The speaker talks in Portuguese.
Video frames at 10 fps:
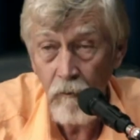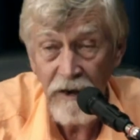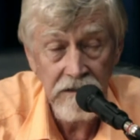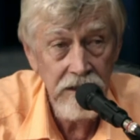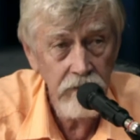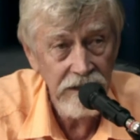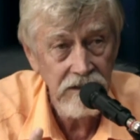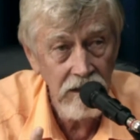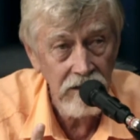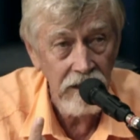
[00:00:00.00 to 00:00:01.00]
o Brasil
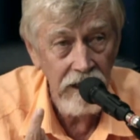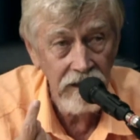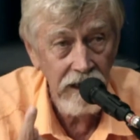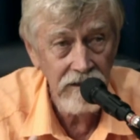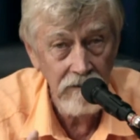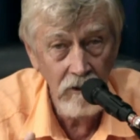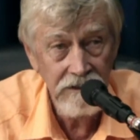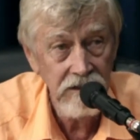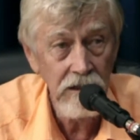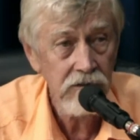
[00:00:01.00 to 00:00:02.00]
vacina a cada
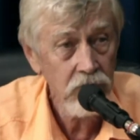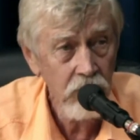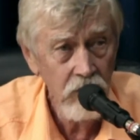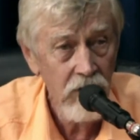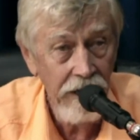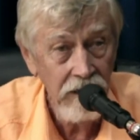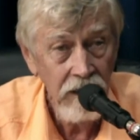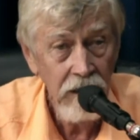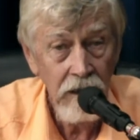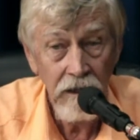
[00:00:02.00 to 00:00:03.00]
dois dias um
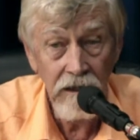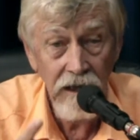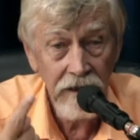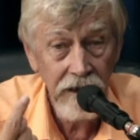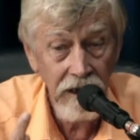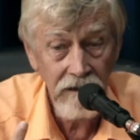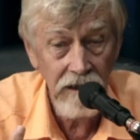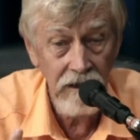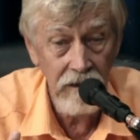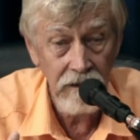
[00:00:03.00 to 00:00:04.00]
Uruguai. E a
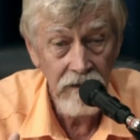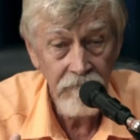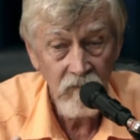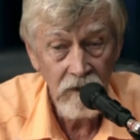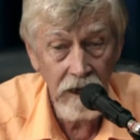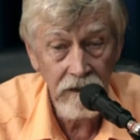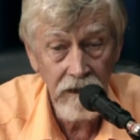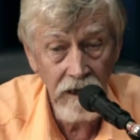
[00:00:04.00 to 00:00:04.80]
cada, a